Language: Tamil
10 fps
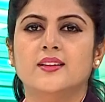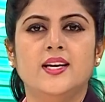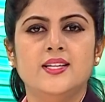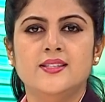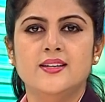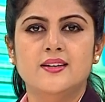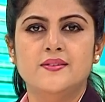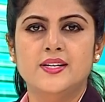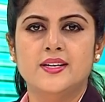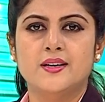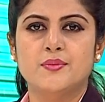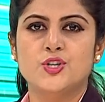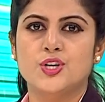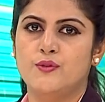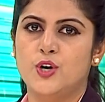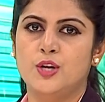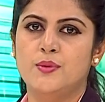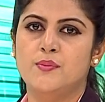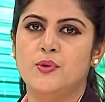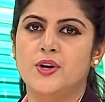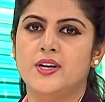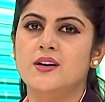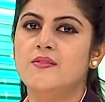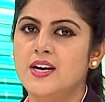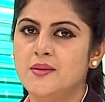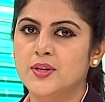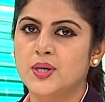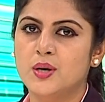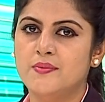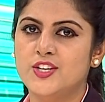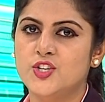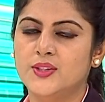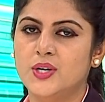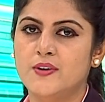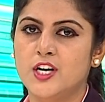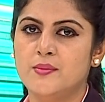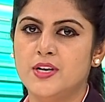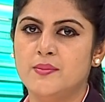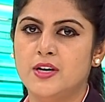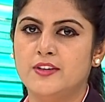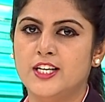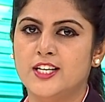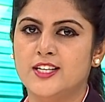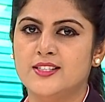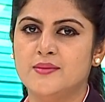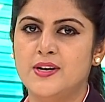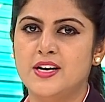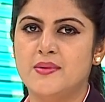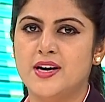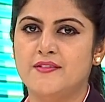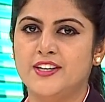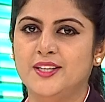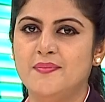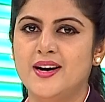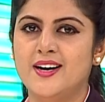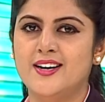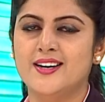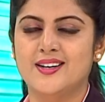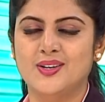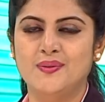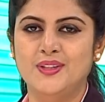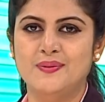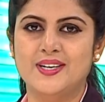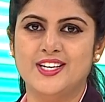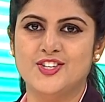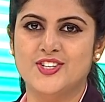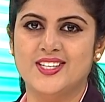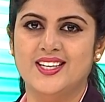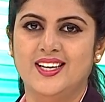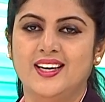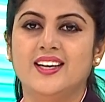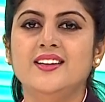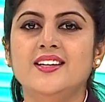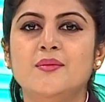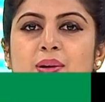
தேசிய அளவில் நடைபெற்ற வாலிபால் போட்டியில் வெள்ளிப்பதக்கம் வென்ற திருவண்ணாமலை மாவட்ட அரசு பள்ளி மாணவிக்கு பாராட்டுக்கள் குவிந்து வருகின்றன இந்திய